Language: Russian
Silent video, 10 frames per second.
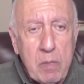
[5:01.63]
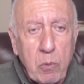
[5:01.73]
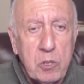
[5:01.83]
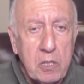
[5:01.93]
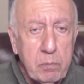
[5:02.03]

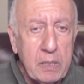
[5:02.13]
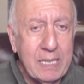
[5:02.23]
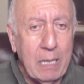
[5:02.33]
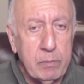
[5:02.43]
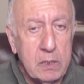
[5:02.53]
может быть
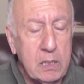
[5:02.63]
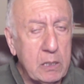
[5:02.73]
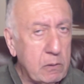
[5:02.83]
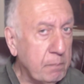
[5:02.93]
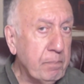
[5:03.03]
там, так
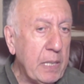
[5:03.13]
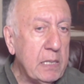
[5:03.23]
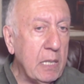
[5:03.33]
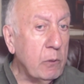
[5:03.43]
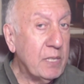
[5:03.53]
сказать, я не
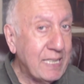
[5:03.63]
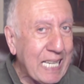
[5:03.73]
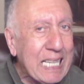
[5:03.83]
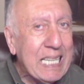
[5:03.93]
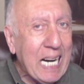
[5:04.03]
знаю,
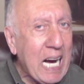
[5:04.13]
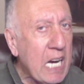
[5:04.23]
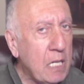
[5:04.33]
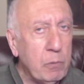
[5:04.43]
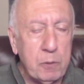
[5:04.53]
40
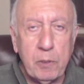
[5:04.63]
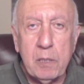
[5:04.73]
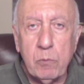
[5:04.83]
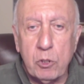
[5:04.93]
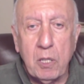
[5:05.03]
или, может быть,
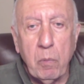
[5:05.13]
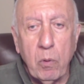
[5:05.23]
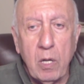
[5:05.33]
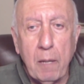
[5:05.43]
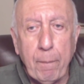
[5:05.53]
немножко
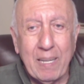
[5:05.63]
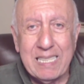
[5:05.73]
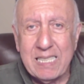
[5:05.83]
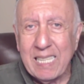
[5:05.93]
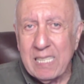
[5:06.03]
более
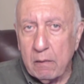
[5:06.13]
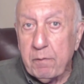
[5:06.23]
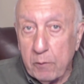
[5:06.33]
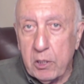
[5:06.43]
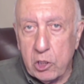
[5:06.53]
процентов
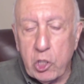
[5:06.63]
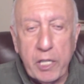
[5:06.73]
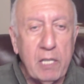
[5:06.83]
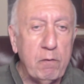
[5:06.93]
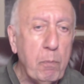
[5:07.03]
вот
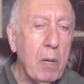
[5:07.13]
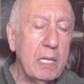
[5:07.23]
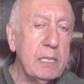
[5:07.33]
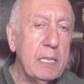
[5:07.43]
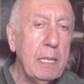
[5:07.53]
членов
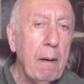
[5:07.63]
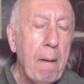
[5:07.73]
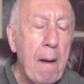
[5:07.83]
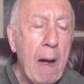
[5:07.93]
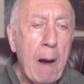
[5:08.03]
партии.
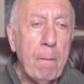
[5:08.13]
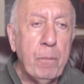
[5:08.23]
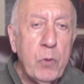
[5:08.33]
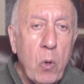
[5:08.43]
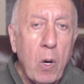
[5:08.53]

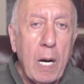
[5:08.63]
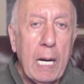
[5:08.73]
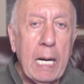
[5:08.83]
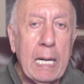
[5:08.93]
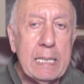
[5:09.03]
Но
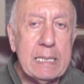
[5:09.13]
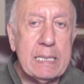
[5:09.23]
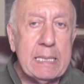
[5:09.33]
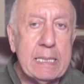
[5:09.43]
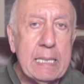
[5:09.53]
а
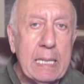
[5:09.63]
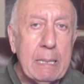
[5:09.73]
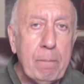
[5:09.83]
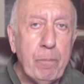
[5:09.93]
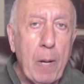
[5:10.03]

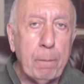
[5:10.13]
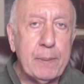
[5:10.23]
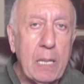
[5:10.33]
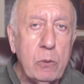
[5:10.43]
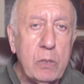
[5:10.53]
с
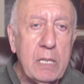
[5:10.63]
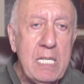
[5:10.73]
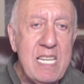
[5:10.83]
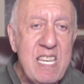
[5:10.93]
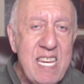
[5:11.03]

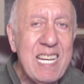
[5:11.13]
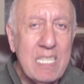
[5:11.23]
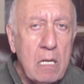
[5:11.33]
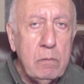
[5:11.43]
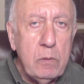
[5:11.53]
абсолютной
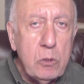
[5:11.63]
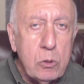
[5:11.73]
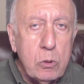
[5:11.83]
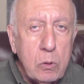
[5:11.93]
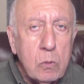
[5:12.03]

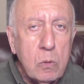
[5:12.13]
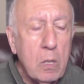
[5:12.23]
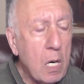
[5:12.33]
ненавистью